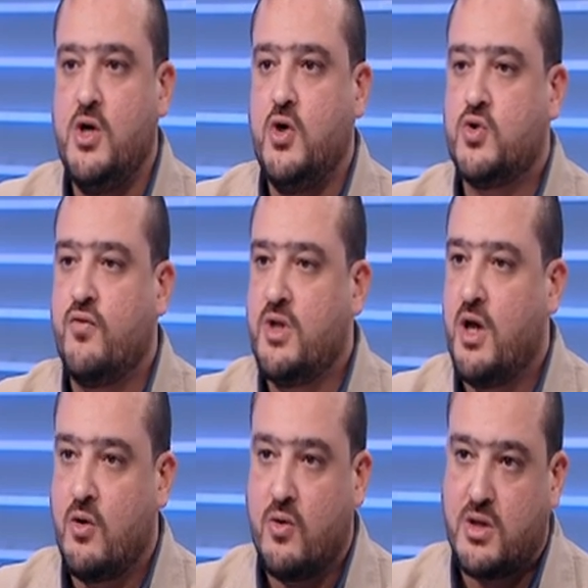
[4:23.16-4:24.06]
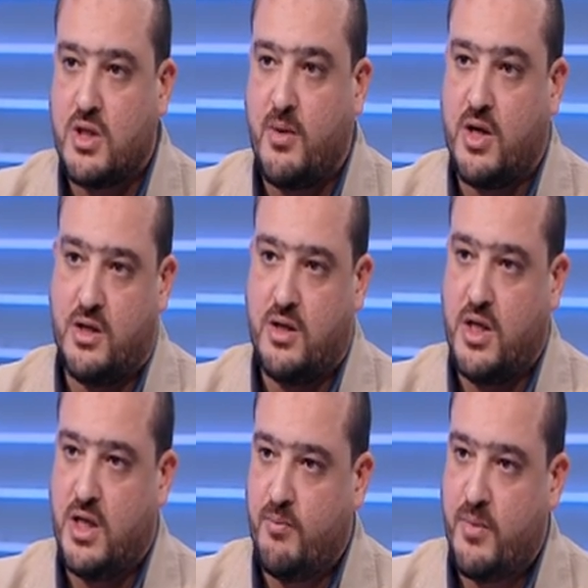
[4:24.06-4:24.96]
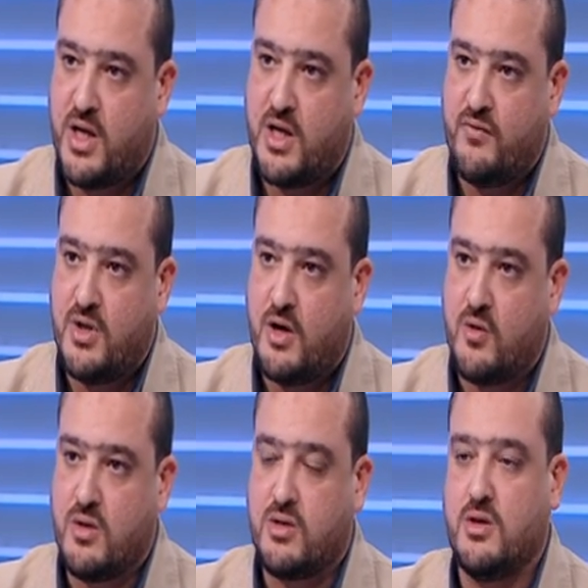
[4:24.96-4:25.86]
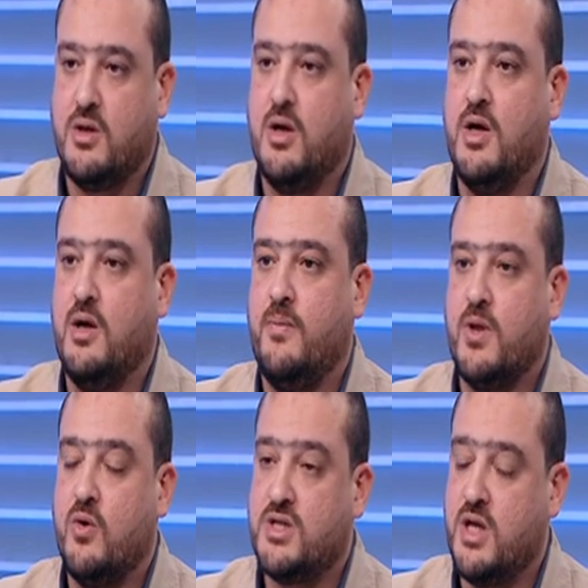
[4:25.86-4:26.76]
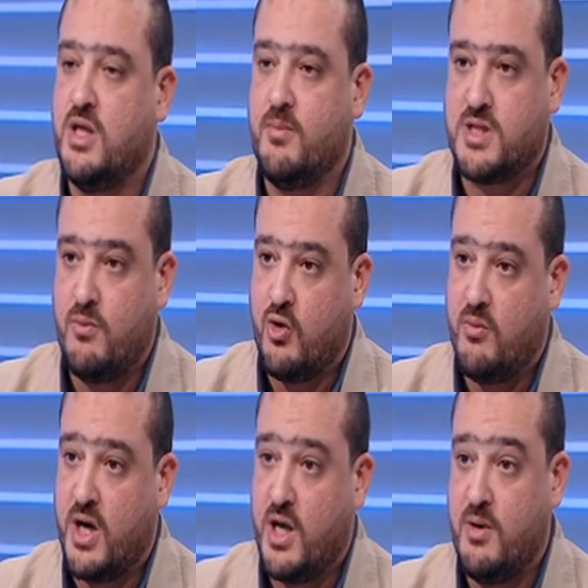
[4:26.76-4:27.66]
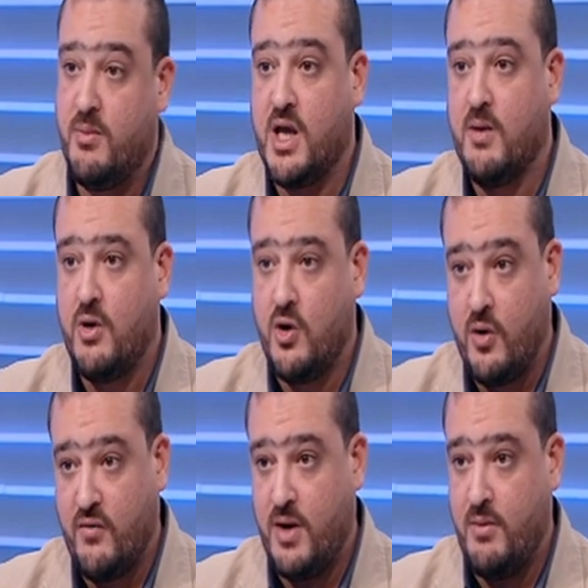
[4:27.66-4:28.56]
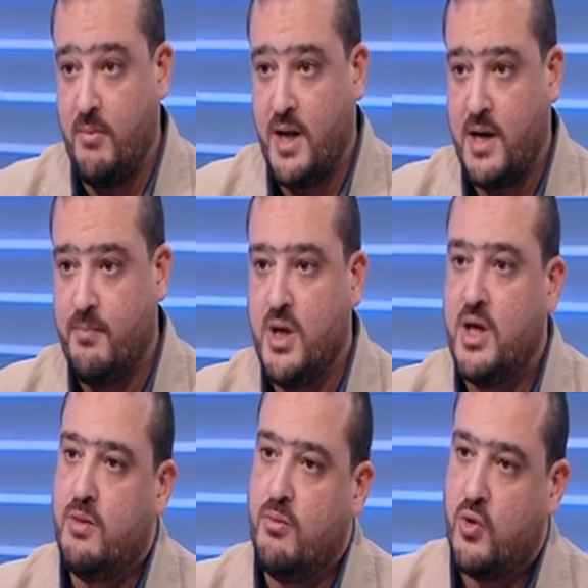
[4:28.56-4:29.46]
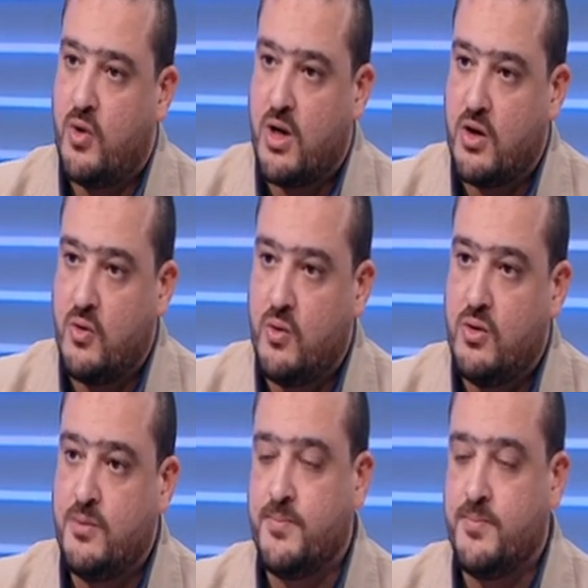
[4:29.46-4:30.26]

شفنا تحركات طبعا يعني امبارح كان في تحركات آه، كويسه جدا مثلا من عمر جابر بيكمل لجوه في قلب الملعب بالزبط. بيروح على الجول الناس